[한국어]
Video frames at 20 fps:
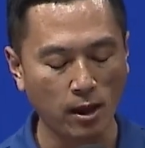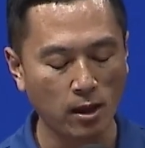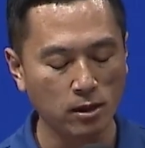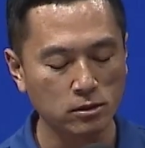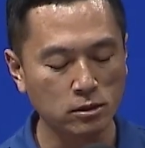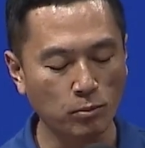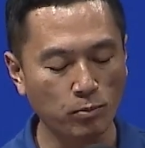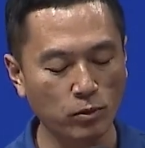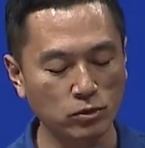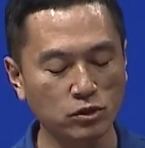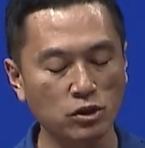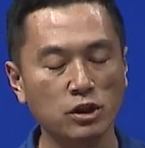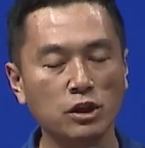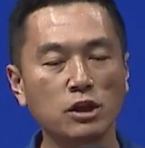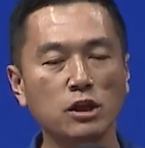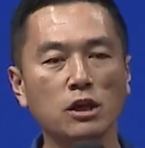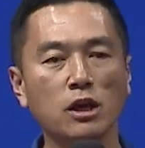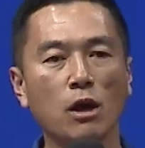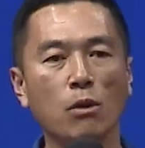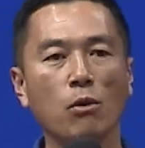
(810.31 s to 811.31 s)
첫 번째
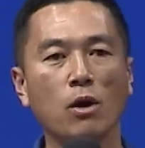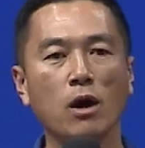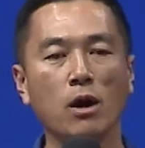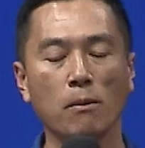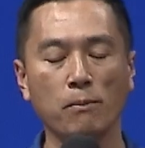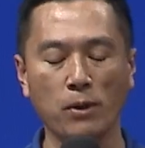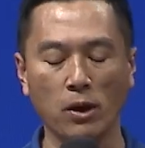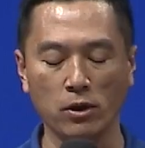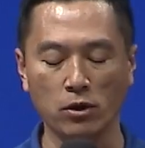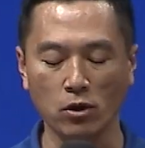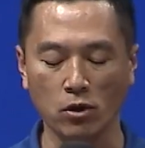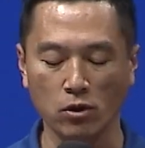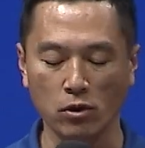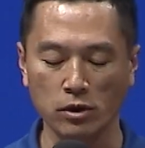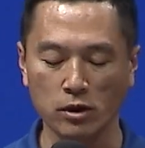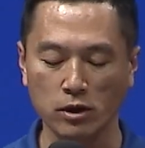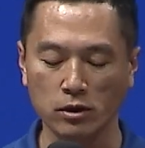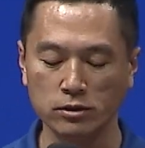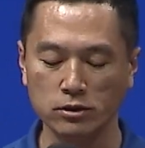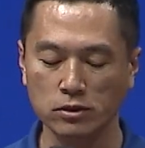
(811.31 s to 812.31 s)
이해와 배려
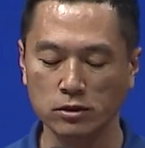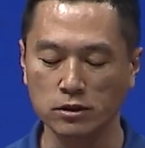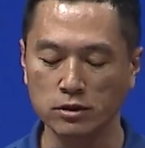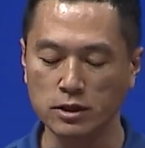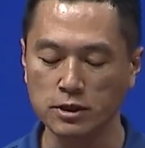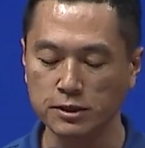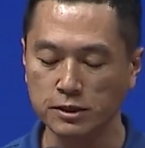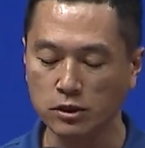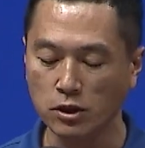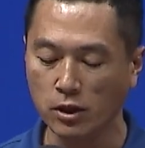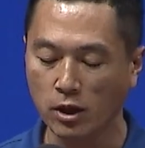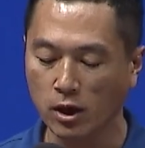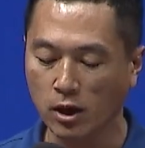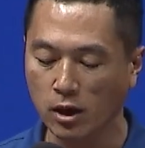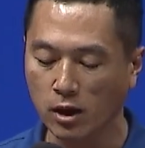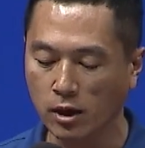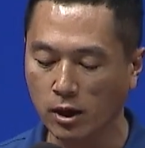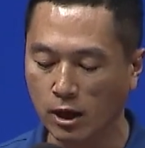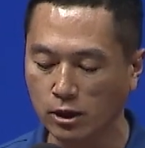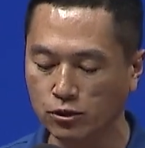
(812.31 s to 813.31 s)
이것은
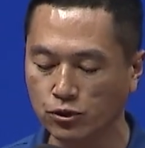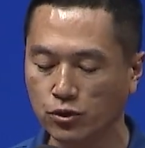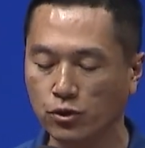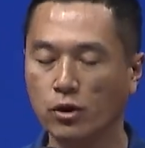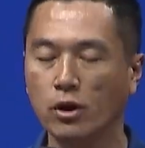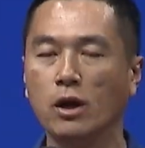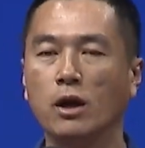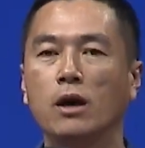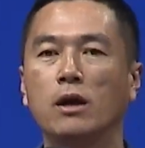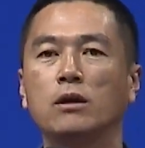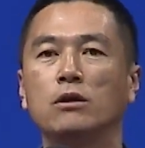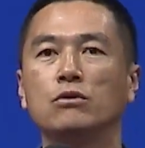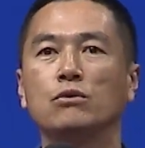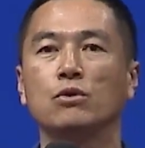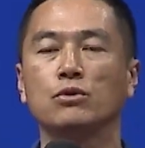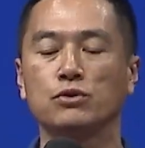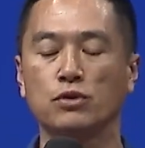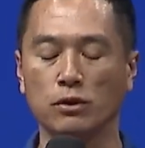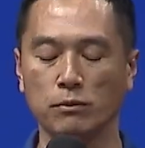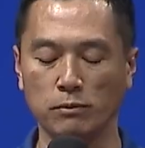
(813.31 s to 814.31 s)
1세대가 갖춰야 할
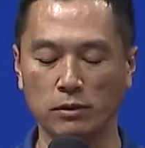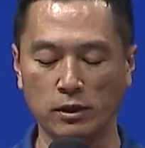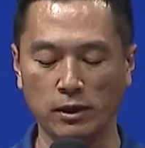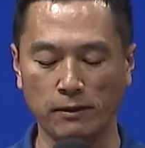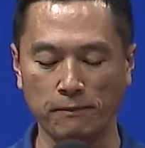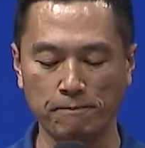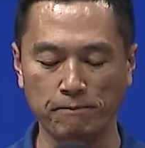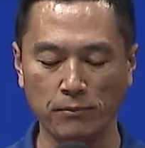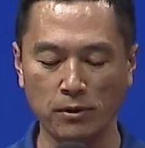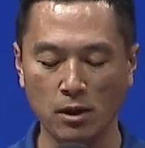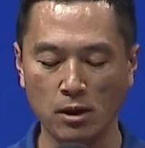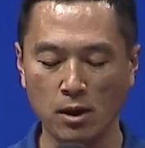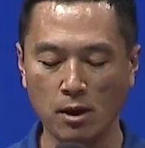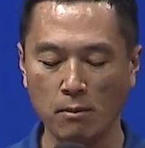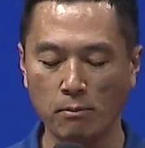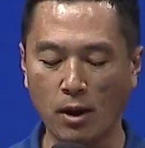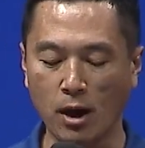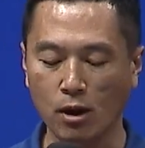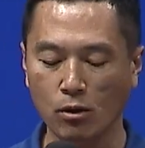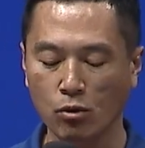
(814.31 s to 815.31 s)
요소입니다.
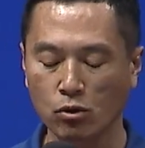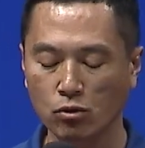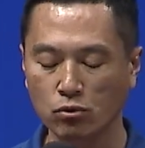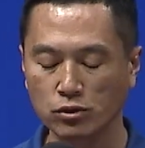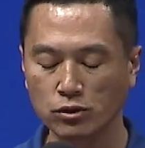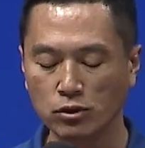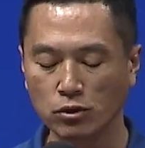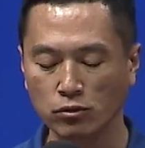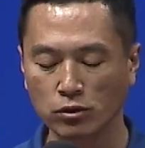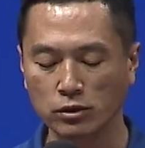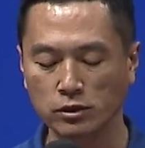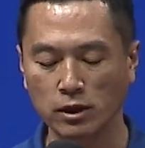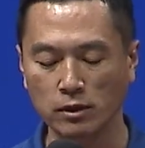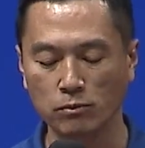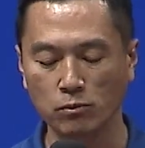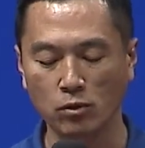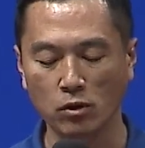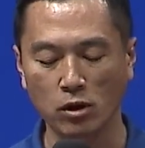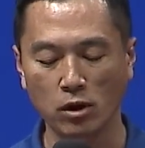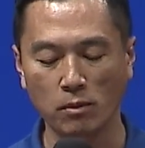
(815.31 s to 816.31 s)
박옥은
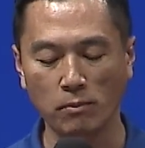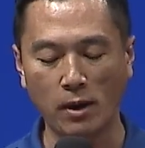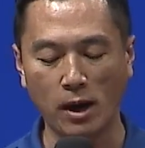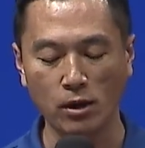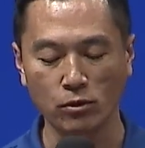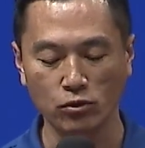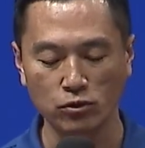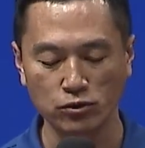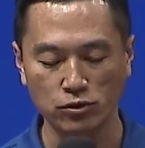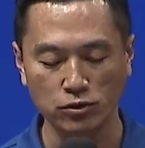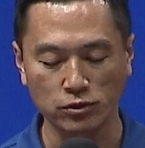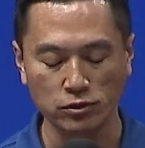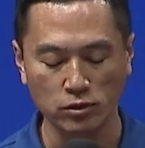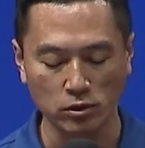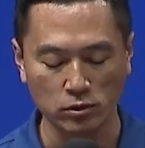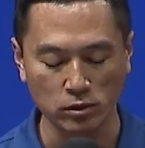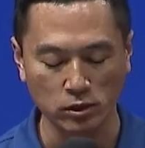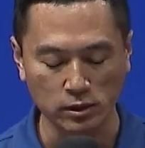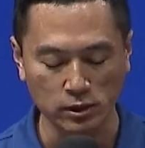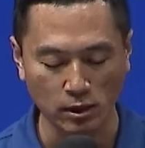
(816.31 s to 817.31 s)
선교사님과 박윤식
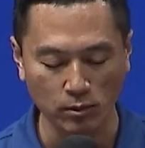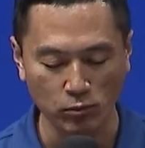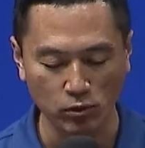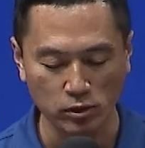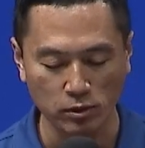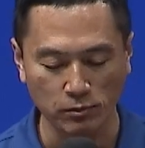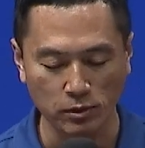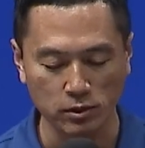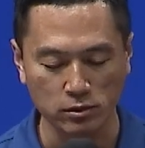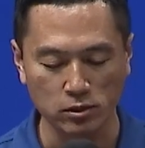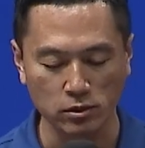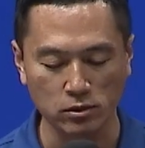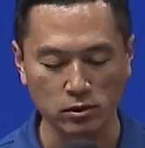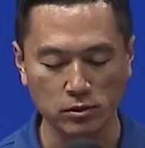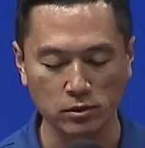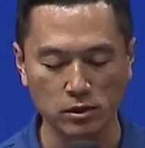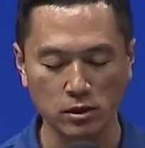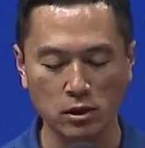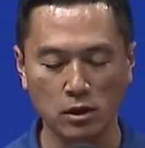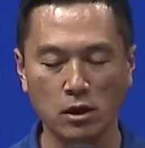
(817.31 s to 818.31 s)

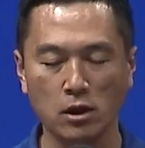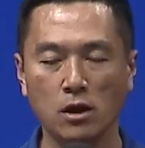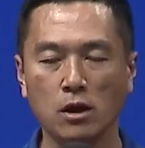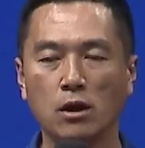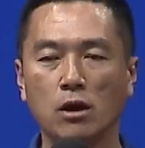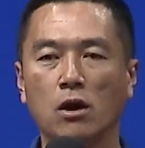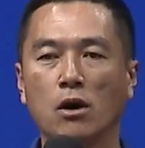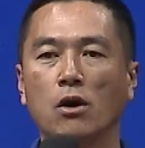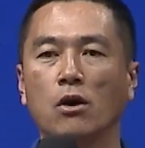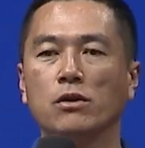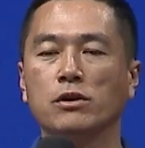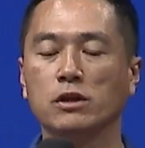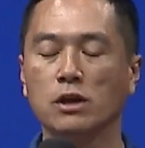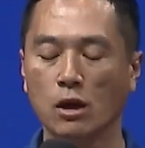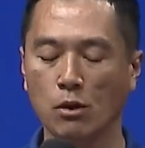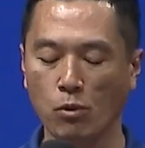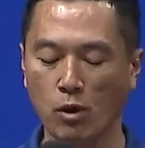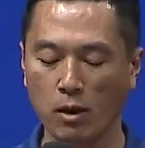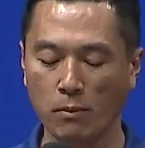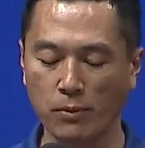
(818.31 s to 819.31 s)
사모님께서는 어,
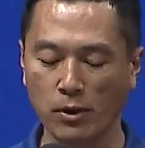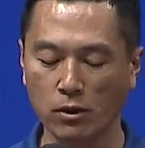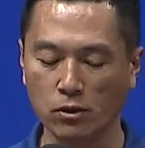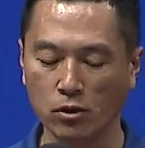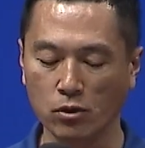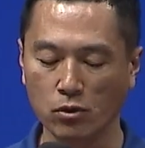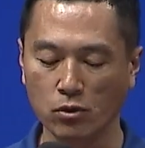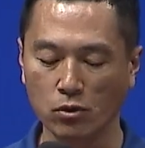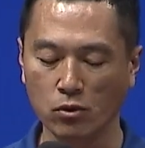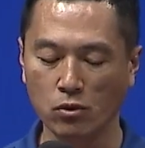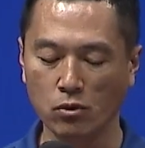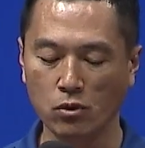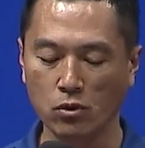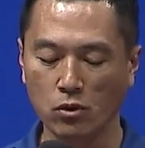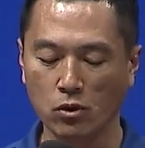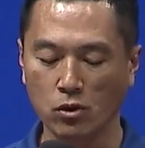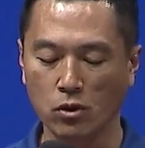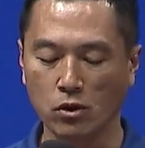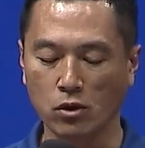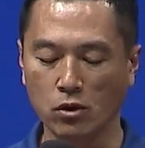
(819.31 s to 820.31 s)
이해와 배려로
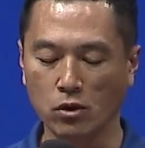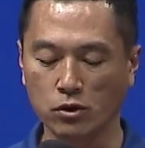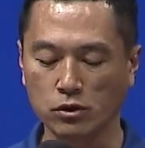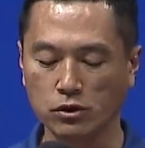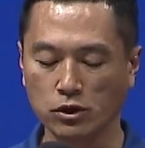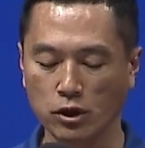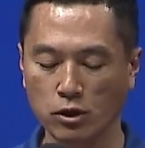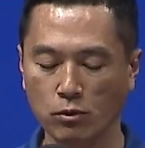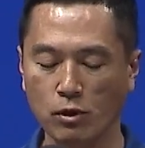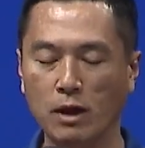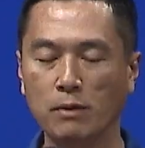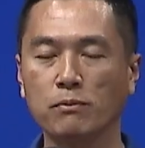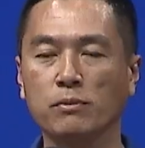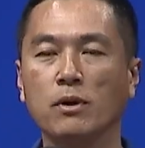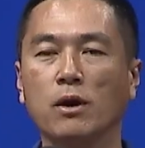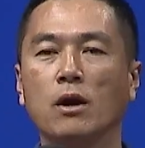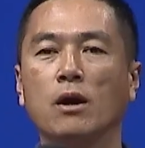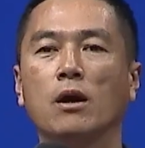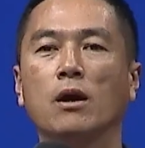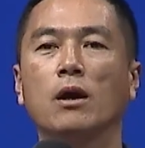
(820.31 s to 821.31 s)
어, 저희와
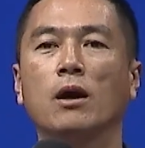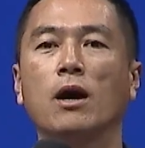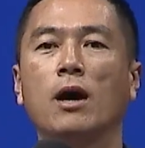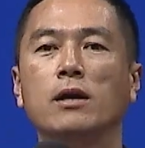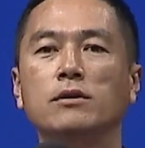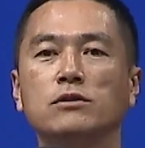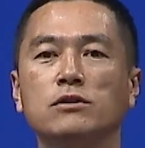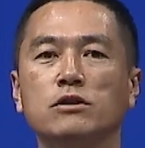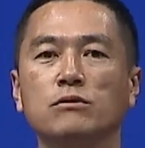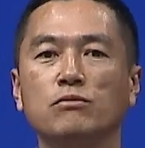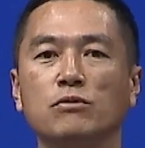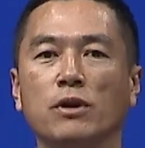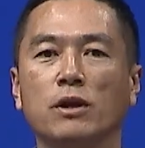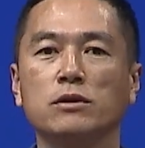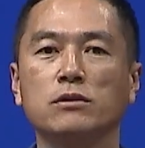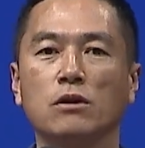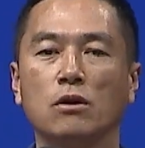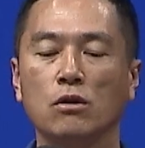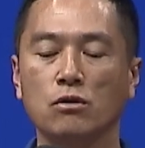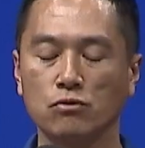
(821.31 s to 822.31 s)
함께 한
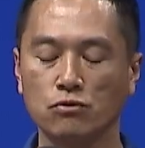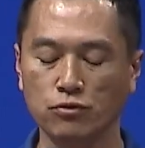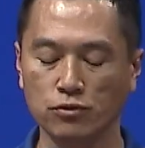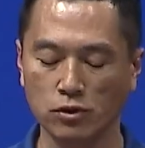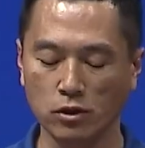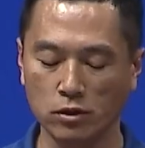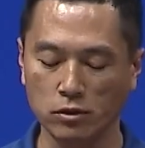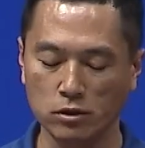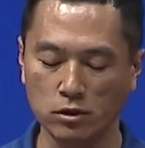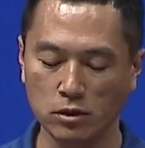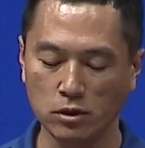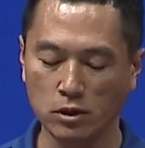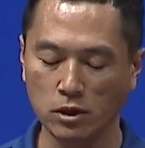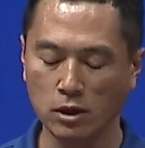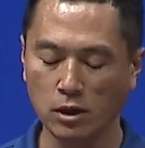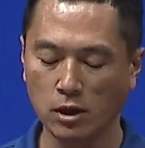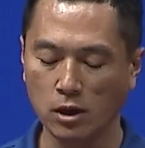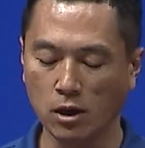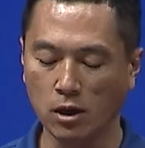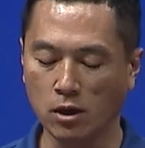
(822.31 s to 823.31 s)
지붕에서 9년을
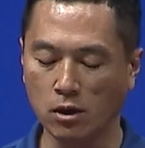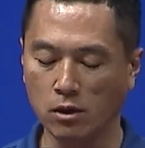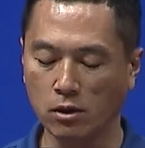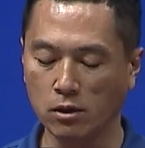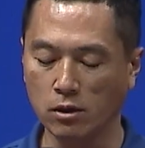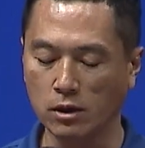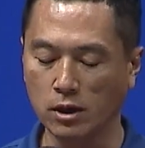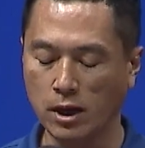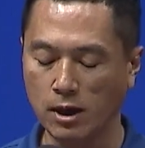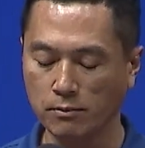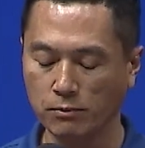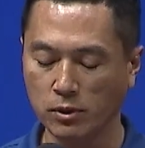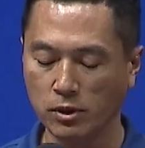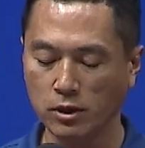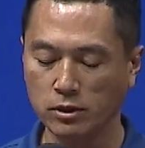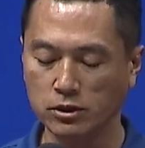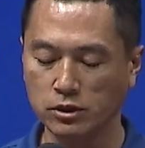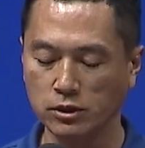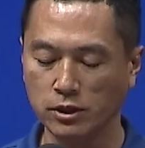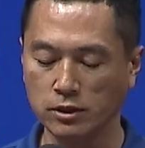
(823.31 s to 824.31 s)
어, 함께
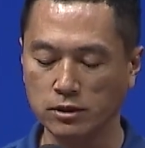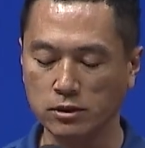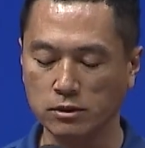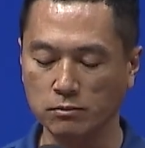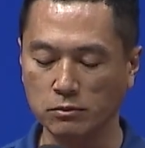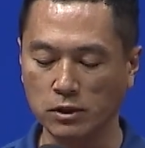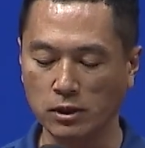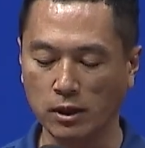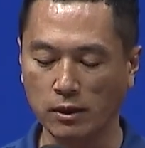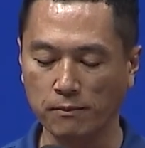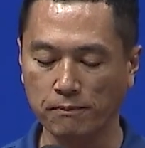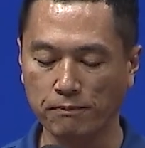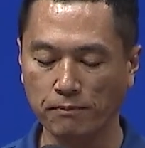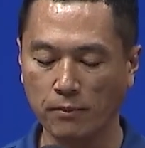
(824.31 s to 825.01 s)
지냈습니다.